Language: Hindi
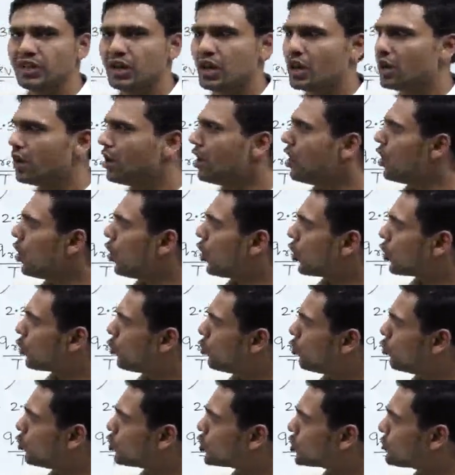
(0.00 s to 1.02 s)
दिया और
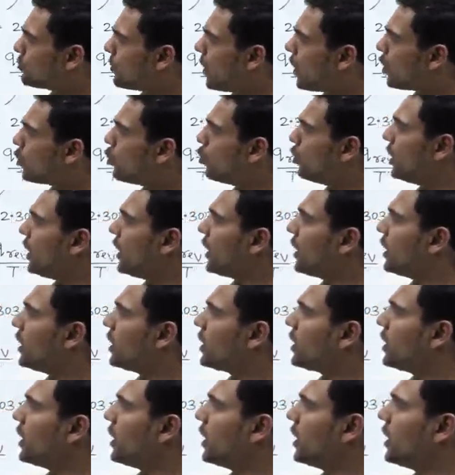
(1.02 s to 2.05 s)
ऊष्मा को
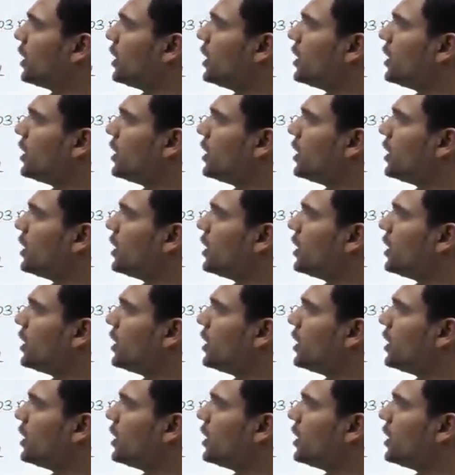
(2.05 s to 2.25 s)
लेकर के